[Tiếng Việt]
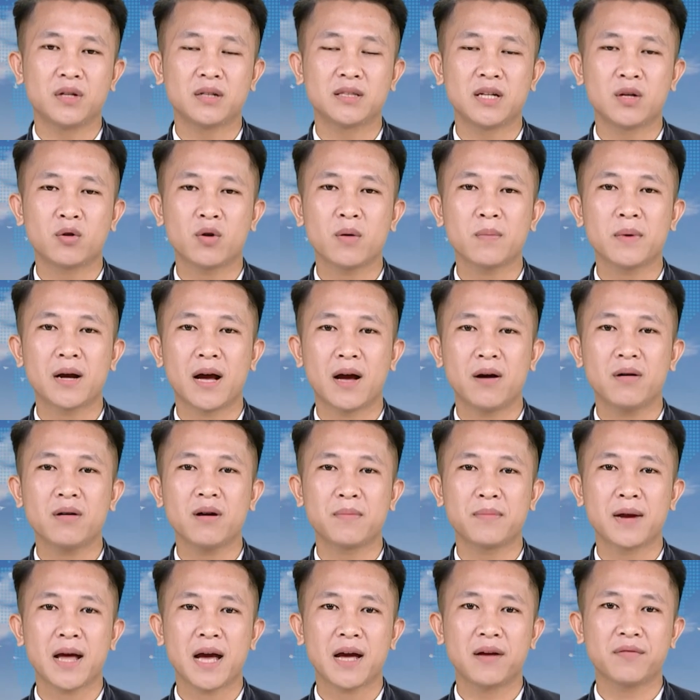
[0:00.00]
chương trình quốc kháo
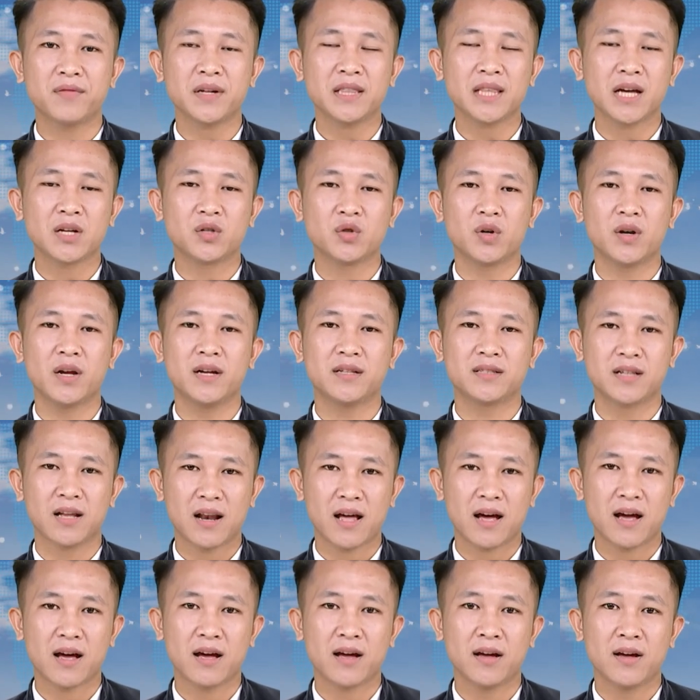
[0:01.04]
khẩm đài phát thanh truyền hình Sơn
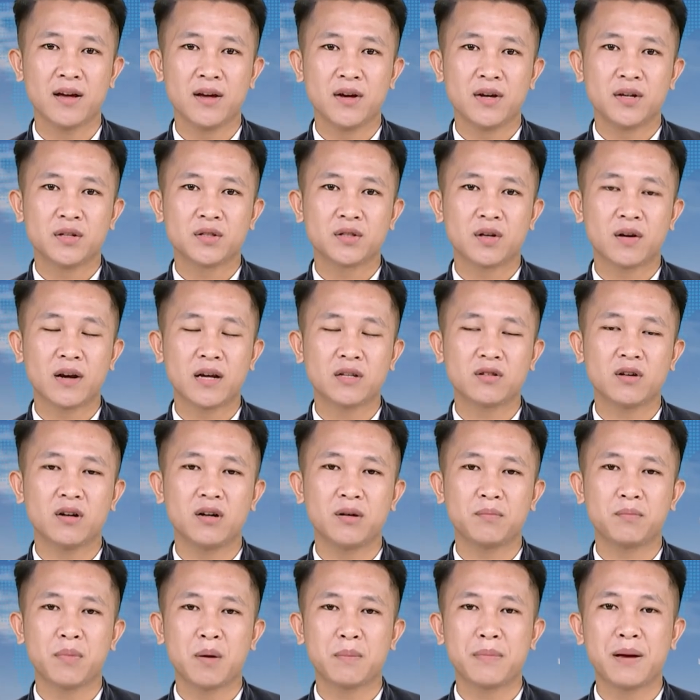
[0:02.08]
La, do đại do
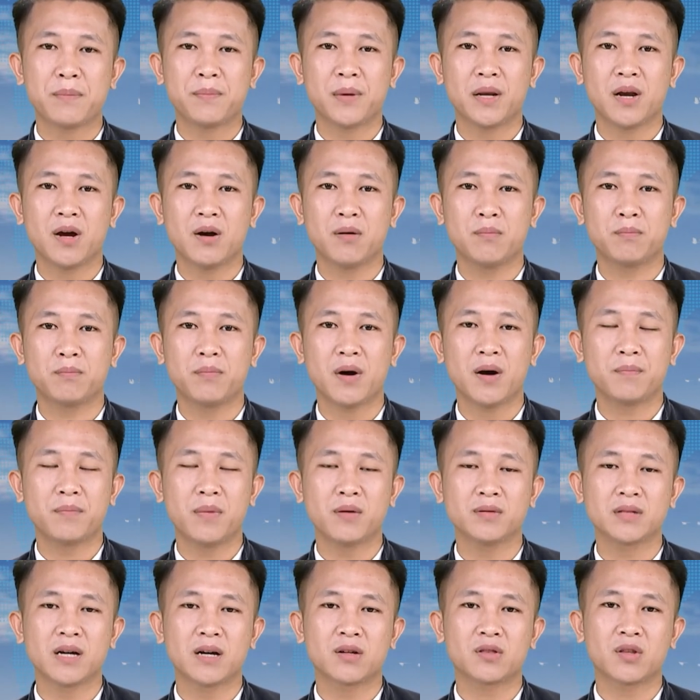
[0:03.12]
nơn Pome Pinong pom
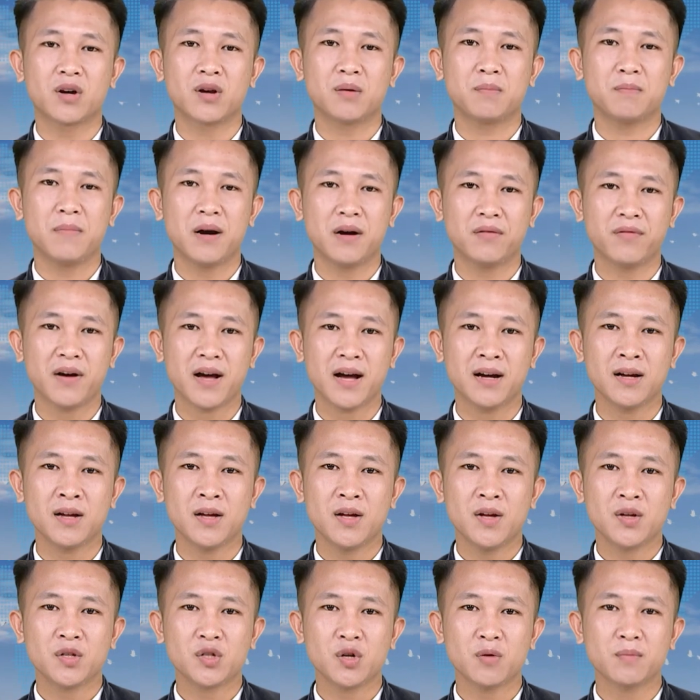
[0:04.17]
pong trao toàn bớng phang,
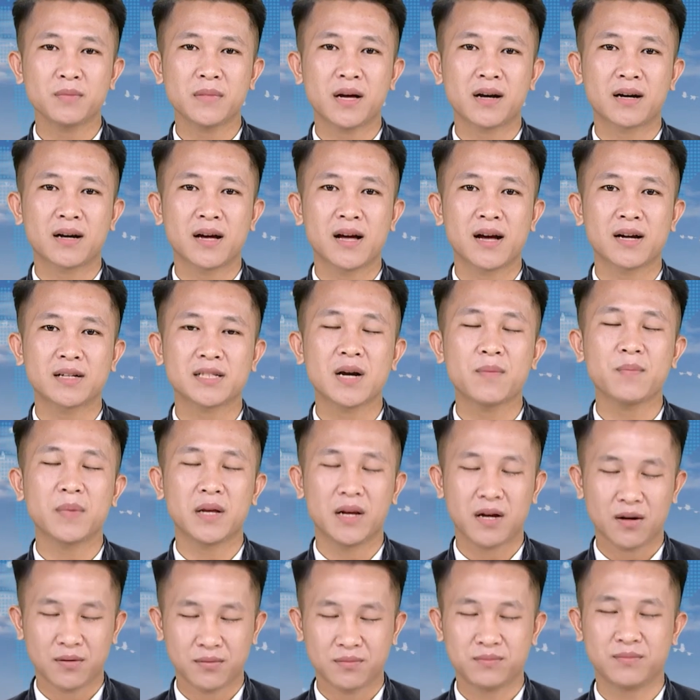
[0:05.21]
trông tạc hạc cháp
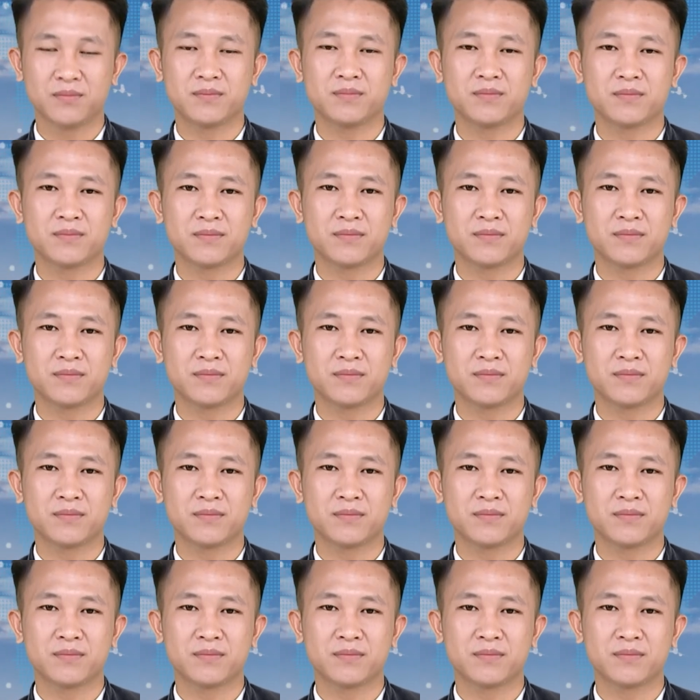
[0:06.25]
Pinong.